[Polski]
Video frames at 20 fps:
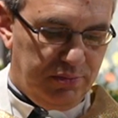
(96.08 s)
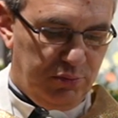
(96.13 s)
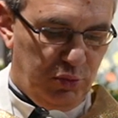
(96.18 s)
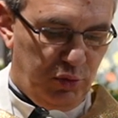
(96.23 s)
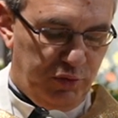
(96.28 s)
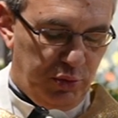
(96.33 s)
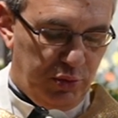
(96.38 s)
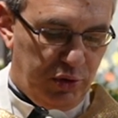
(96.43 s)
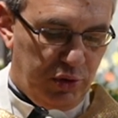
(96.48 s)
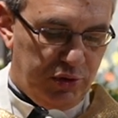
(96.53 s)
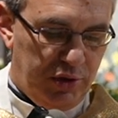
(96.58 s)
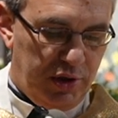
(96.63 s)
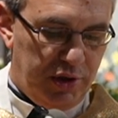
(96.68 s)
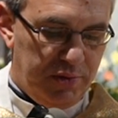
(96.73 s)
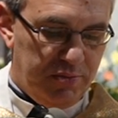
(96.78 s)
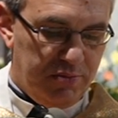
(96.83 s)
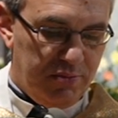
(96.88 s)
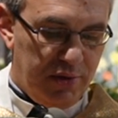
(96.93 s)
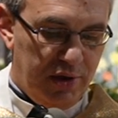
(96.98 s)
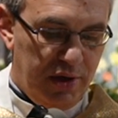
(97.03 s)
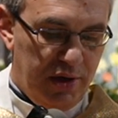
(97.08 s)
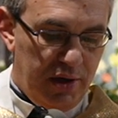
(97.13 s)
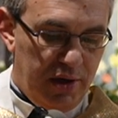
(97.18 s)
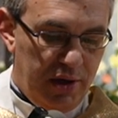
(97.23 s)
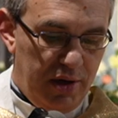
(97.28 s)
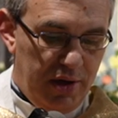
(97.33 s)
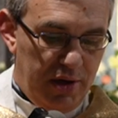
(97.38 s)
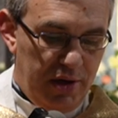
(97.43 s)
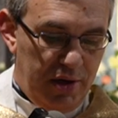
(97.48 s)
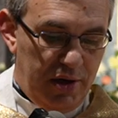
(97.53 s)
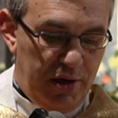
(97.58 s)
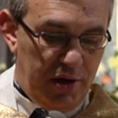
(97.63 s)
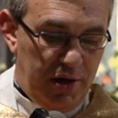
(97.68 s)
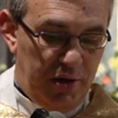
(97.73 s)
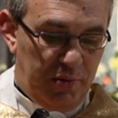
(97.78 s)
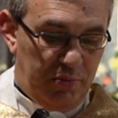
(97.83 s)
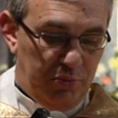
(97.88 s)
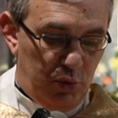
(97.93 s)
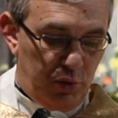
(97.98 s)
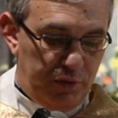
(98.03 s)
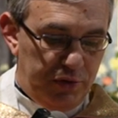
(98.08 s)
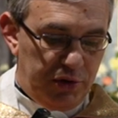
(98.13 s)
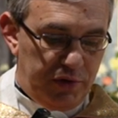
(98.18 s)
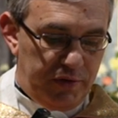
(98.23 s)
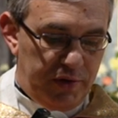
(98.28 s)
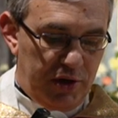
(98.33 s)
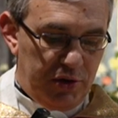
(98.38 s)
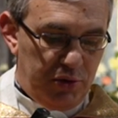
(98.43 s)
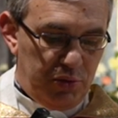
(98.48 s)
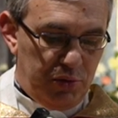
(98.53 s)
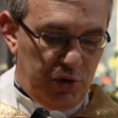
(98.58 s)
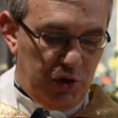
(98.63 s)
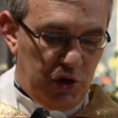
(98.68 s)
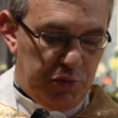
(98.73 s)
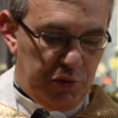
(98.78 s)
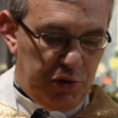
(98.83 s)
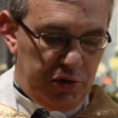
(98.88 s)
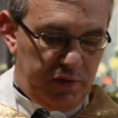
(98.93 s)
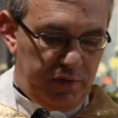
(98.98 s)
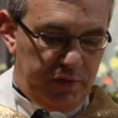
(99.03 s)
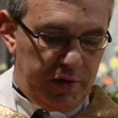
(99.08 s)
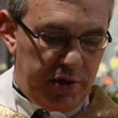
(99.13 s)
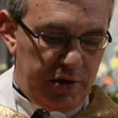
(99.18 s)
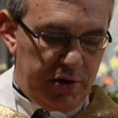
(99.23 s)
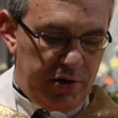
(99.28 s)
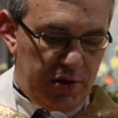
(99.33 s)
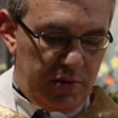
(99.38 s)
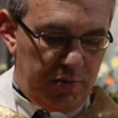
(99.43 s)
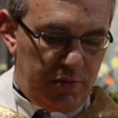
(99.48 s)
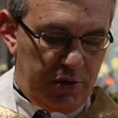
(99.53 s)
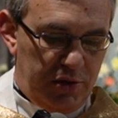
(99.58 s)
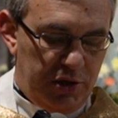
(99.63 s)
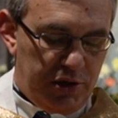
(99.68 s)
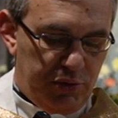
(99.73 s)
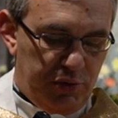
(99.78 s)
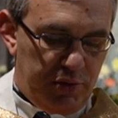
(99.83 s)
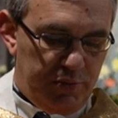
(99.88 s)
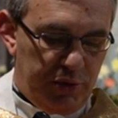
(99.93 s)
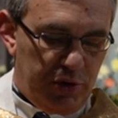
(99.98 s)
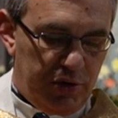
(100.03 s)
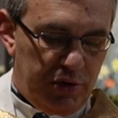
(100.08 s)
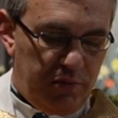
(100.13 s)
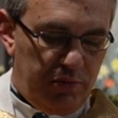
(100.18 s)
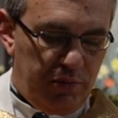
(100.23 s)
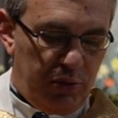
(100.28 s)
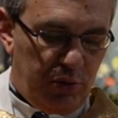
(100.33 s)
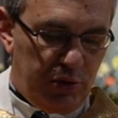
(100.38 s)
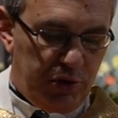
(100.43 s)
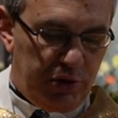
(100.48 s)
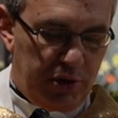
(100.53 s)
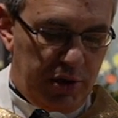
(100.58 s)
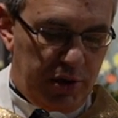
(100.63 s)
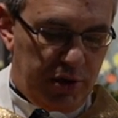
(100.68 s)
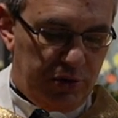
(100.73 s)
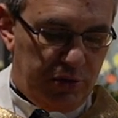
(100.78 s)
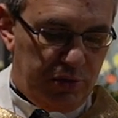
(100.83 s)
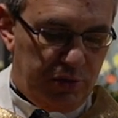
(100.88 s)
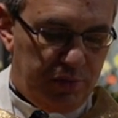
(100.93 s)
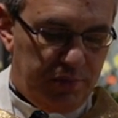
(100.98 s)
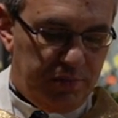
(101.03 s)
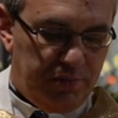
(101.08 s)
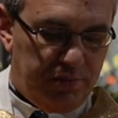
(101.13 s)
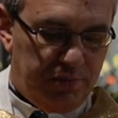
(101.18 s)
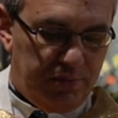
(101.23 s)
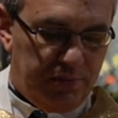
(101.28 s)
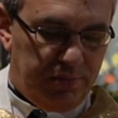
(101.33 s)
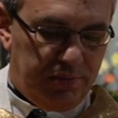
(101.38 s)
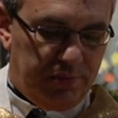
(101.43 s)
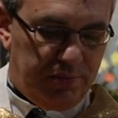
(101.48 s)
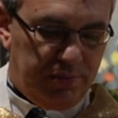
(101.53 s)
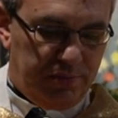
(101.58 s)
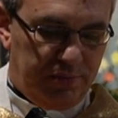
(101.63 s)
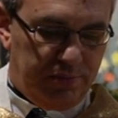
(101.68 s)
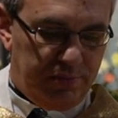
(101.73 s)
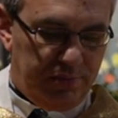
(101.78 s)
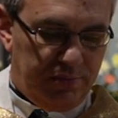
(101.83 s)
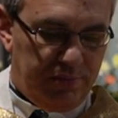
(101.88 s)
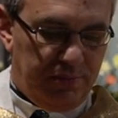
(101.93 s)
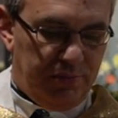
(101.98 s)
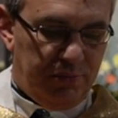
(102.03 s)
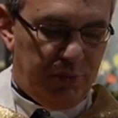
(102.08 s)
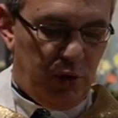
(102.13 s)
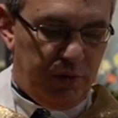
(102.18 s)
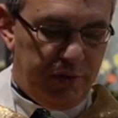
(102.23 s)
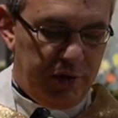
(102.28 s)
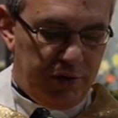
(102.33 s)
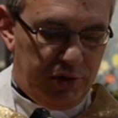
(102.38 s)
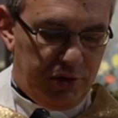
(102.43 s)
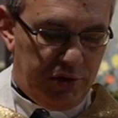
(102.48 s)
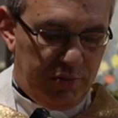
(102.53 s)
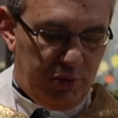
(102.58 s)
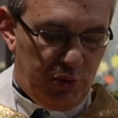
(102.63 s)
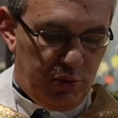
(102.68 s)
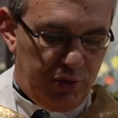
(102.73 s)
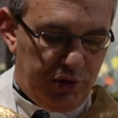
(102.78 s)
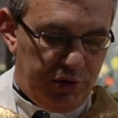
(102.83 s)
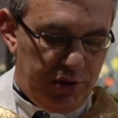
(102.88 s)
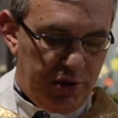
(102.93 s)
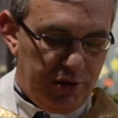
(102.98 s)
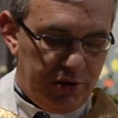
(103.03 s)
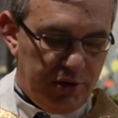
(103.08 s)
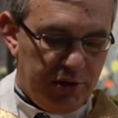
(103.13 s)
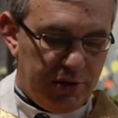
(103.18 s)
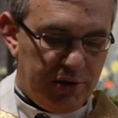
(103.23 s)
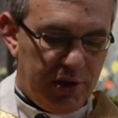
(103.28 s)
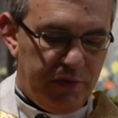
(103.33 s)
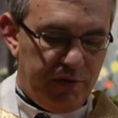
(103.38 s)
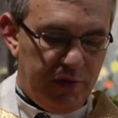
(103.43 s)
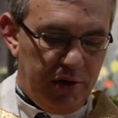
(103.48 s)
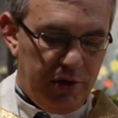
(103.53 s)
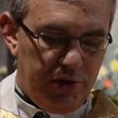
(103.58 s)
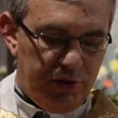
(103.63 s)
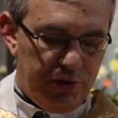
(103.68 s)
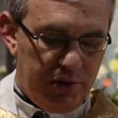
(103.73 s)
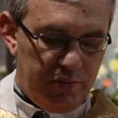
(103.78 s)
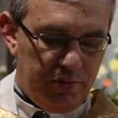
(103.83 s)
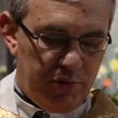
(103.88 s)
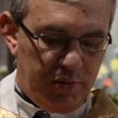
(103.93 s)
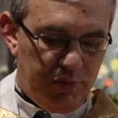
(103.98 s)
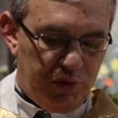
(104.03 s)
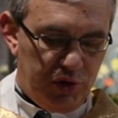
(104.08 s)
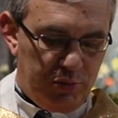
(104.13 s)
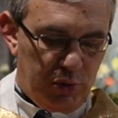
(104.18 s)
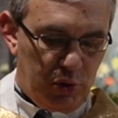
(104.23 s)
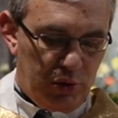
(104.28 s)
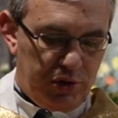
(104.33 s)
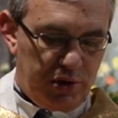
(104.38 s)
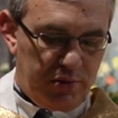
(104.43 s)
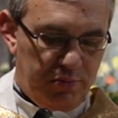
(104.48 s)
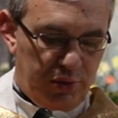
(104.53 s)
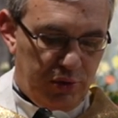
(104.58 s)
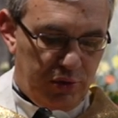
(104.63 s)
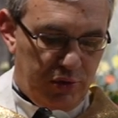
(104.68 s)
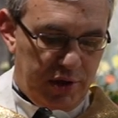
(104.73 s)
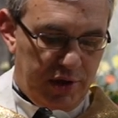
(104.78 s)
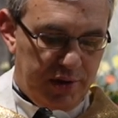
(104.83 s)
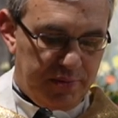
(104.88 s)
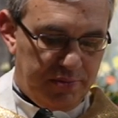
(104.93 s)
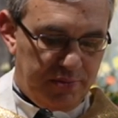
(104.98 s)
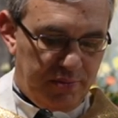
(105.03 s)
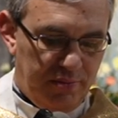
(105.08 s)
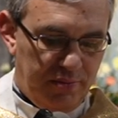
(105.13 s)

Mówił do niej: Mów światu o moim wielkim i niezgłębionym miłosierdziu. Powiedz, że miłosierdzie jest największym przymiotem Boga.